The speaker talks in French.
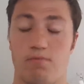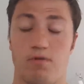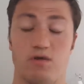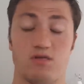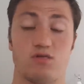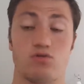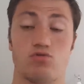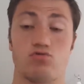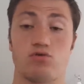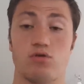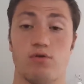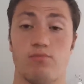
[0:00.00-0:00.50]
bah,
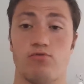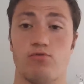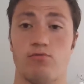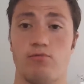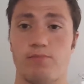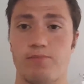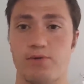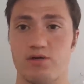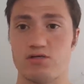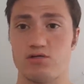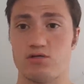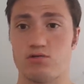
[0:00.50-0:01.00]
c'est tout
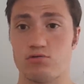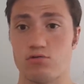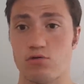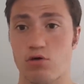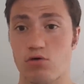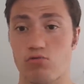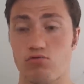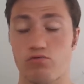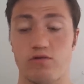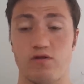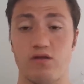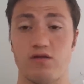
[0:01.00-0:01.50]
simplement parti sur
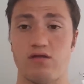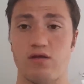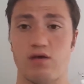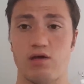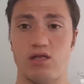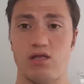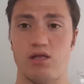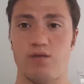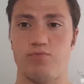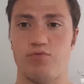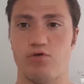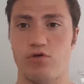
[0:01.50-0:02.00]
un coup de tête
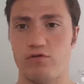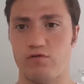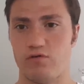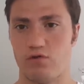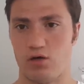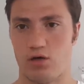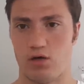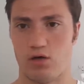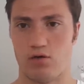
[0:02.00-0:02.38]
avec des potes.